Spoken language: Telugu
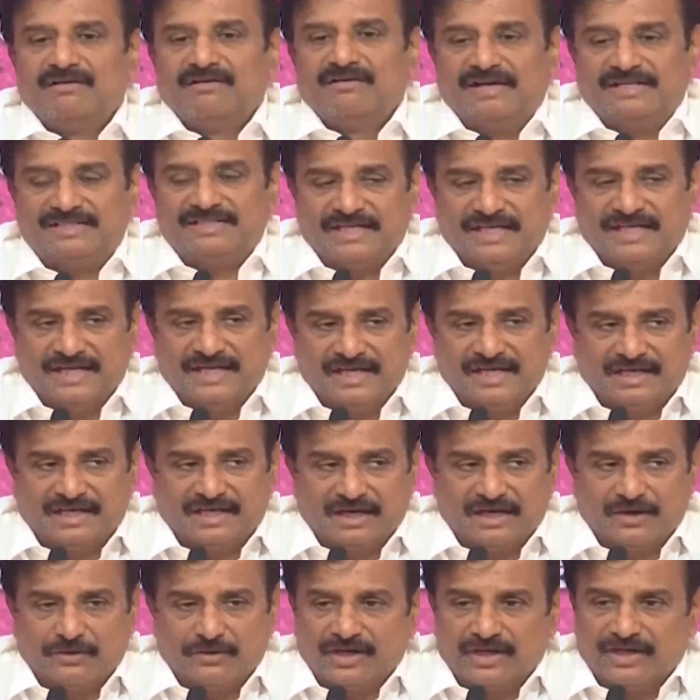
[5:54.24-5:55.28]
వచ్చే
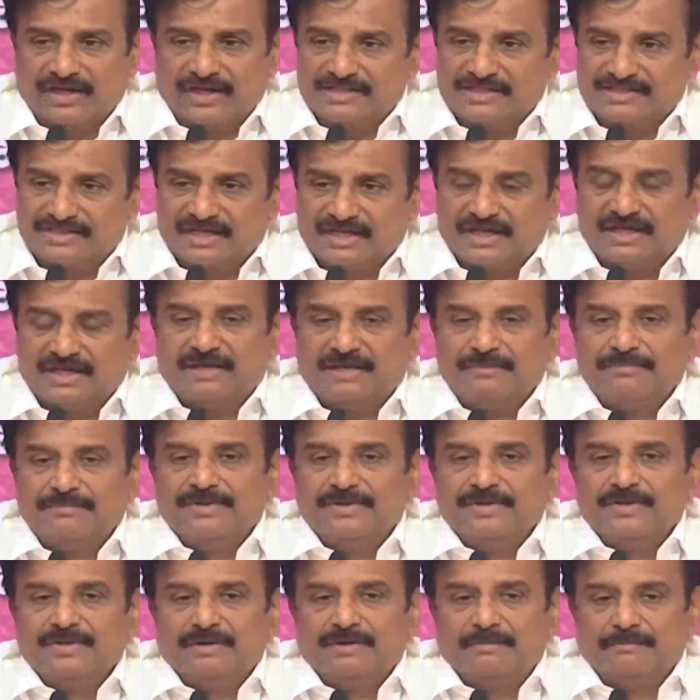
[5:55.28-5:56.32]
ఎన్నికల్లో కూడా ఖచ్చితంగా
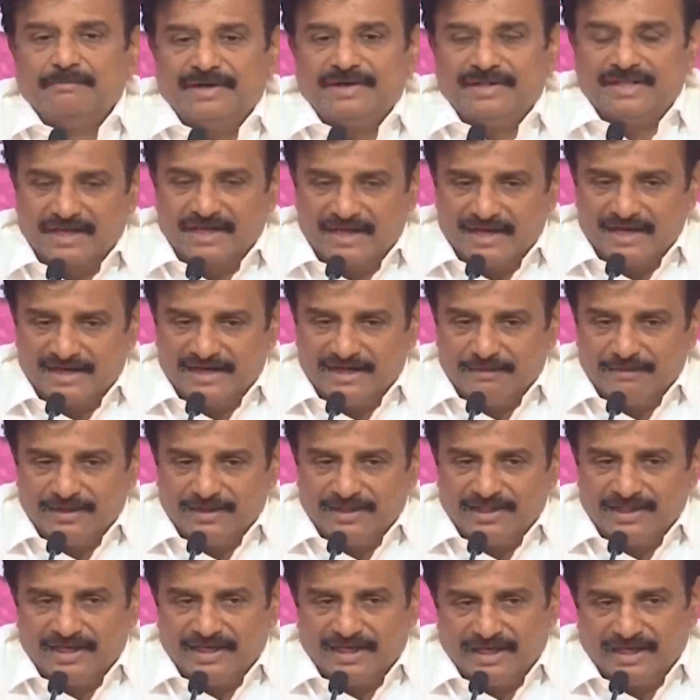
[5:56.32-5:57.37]
మెదక్
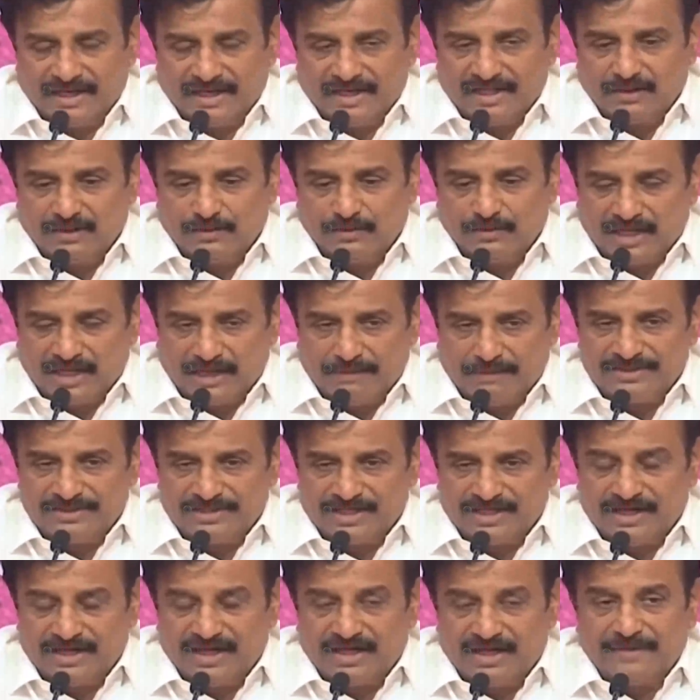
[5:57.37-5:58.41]
మీద ఎగిరేది గులాబీ
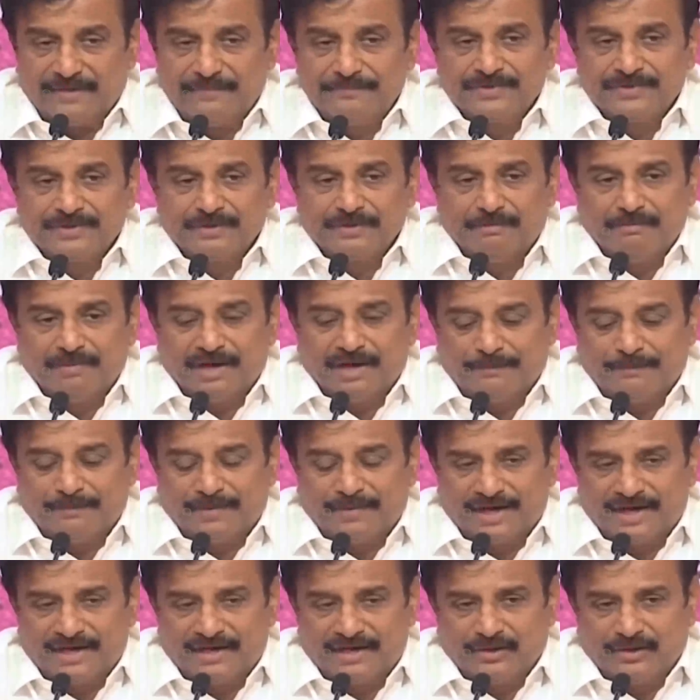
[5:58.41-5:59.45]
జెండా మా
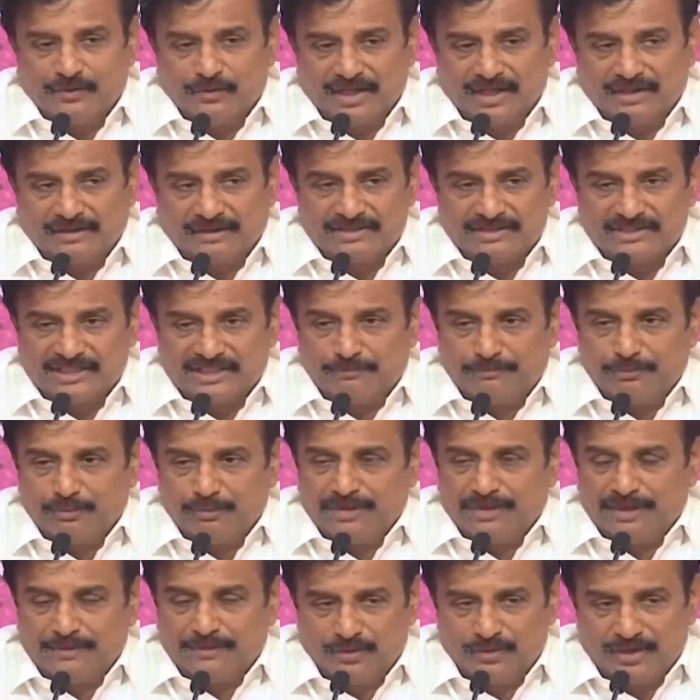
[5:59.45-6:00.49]
పార్టీ ఉన్నంతసేపు
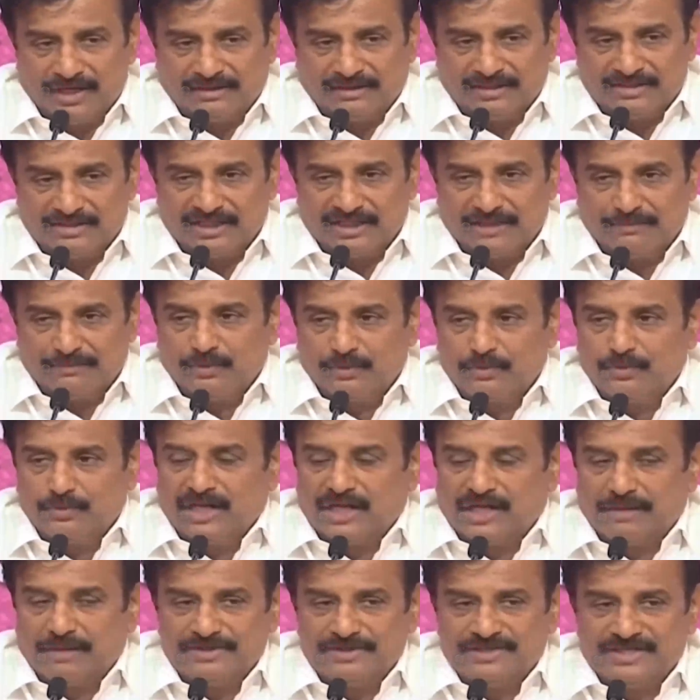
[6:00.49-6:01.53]
మేమున్నంతసేపు
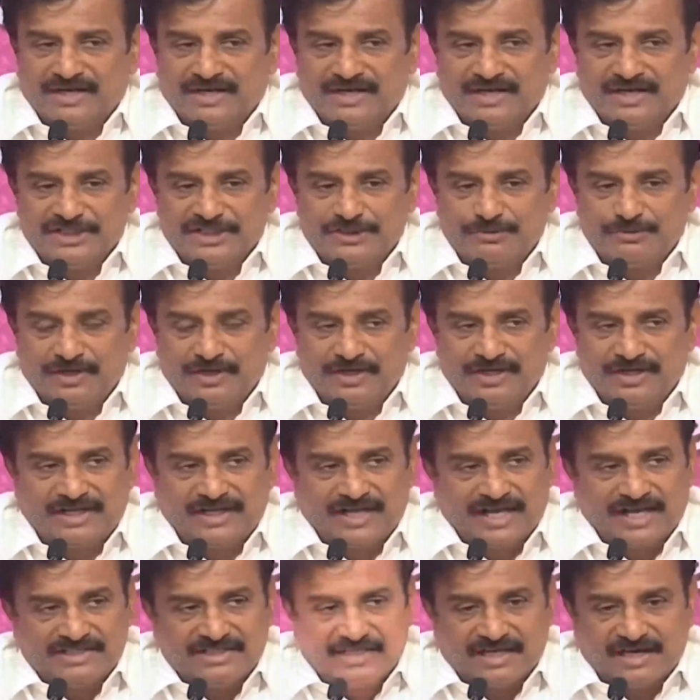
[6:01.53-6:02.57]
గులాబీ జెండా నిష్పెట్టి
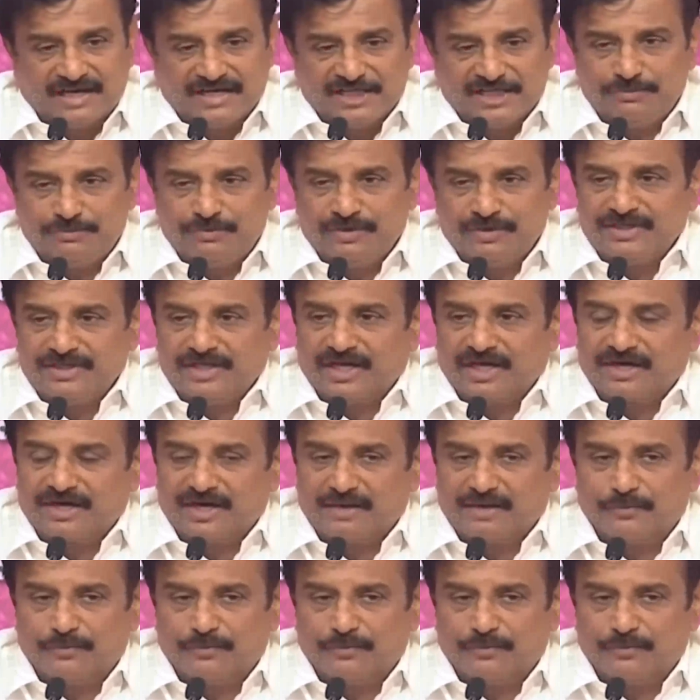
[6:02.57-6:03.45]
కేసీఆర్ నిష్పెట్టి ఎక్కడ